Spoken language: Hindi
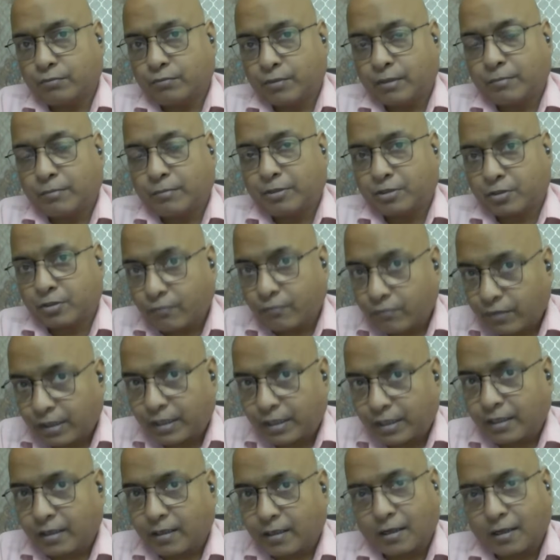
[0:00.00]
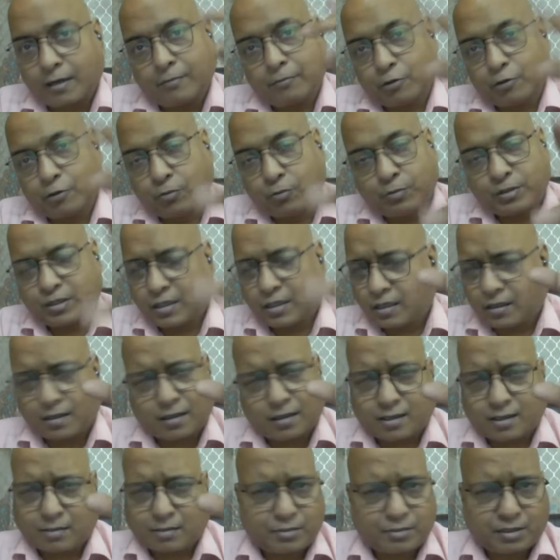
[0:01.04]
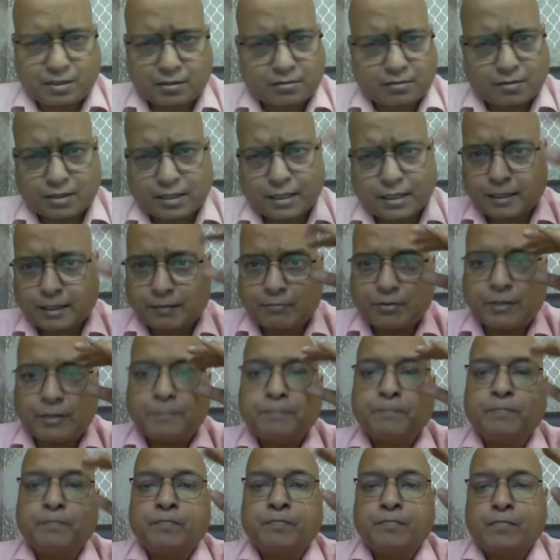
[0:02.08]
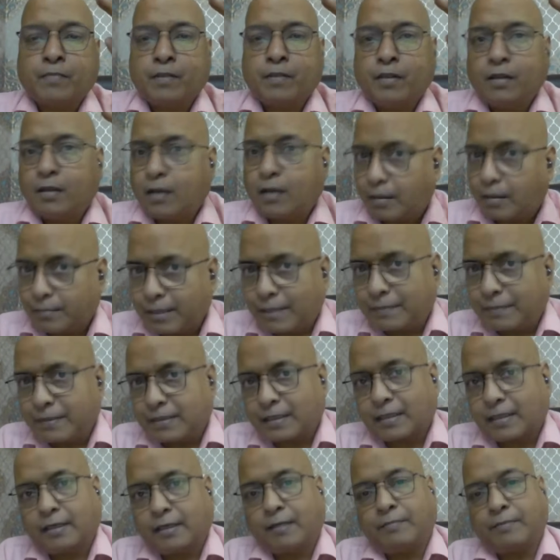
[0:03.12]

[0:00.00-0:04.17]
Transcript: लिबरेशन फ्रंट का काम है दो में से एक का काम है तीसरे का नाम है हमें अभी तक नहीं